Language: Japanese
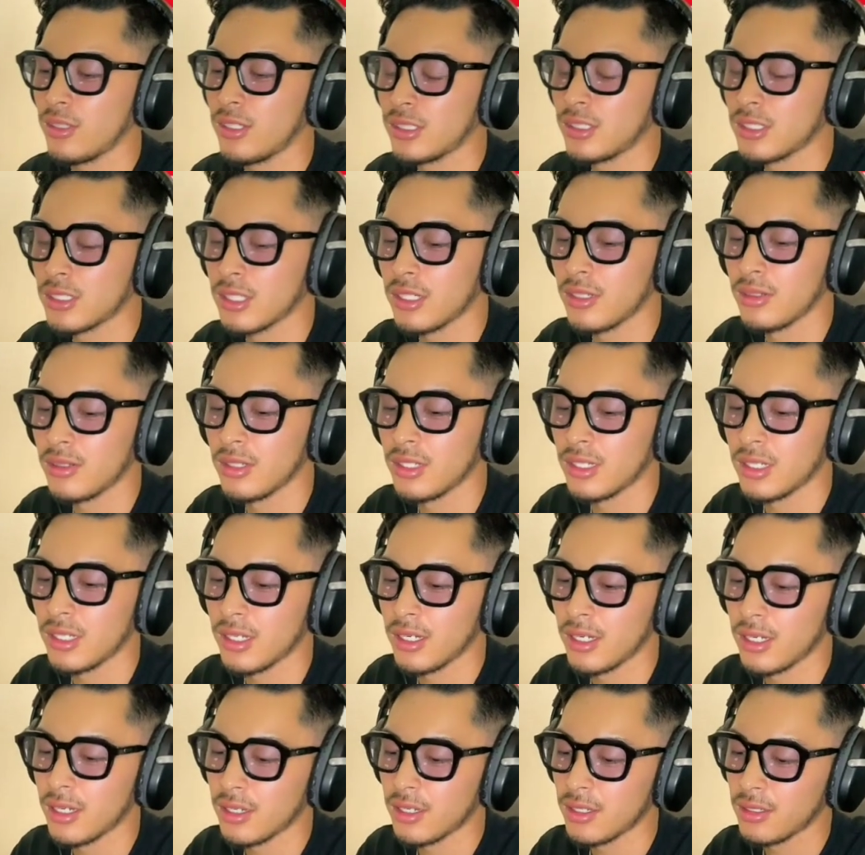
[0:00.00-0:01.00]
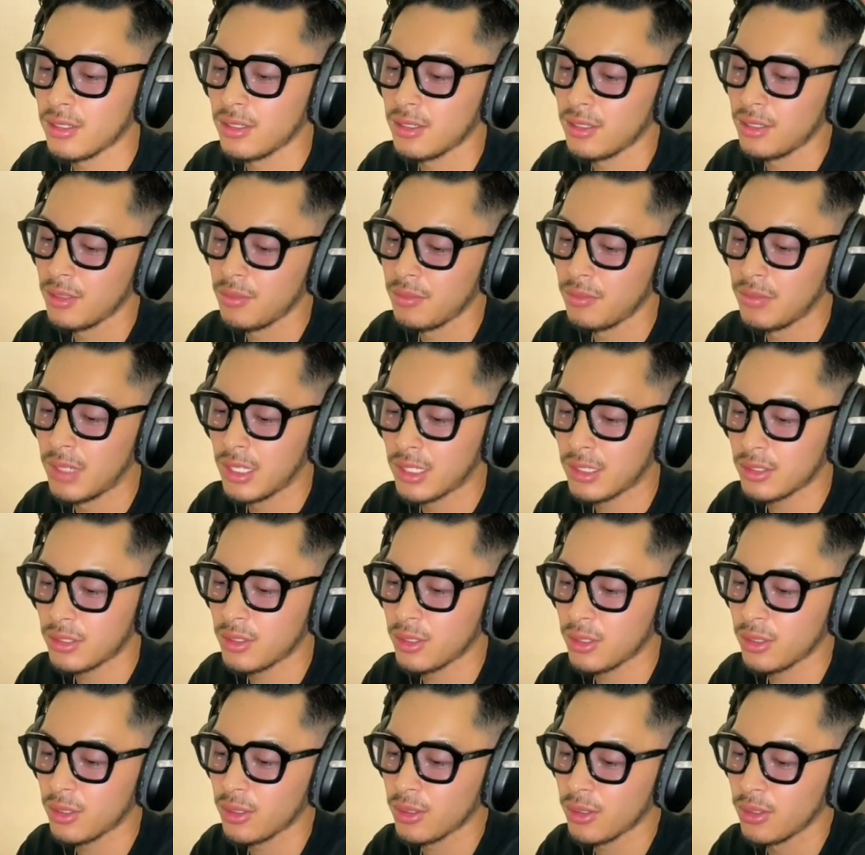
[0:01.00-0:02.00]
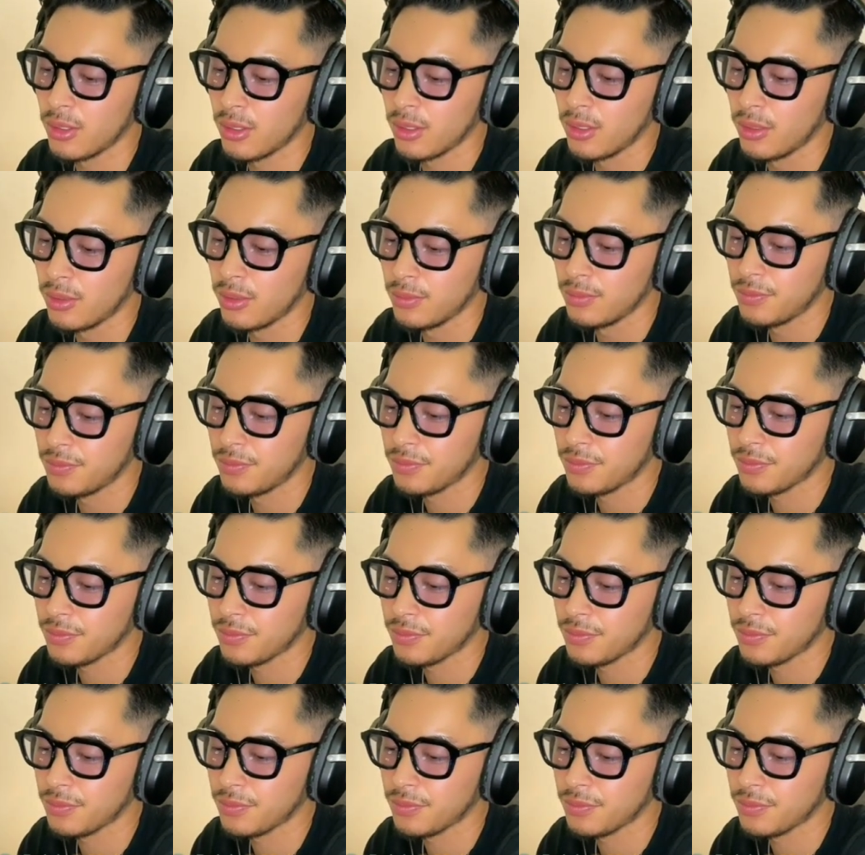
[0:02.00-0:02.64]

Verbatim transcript: トラちゃんはね真っ黒の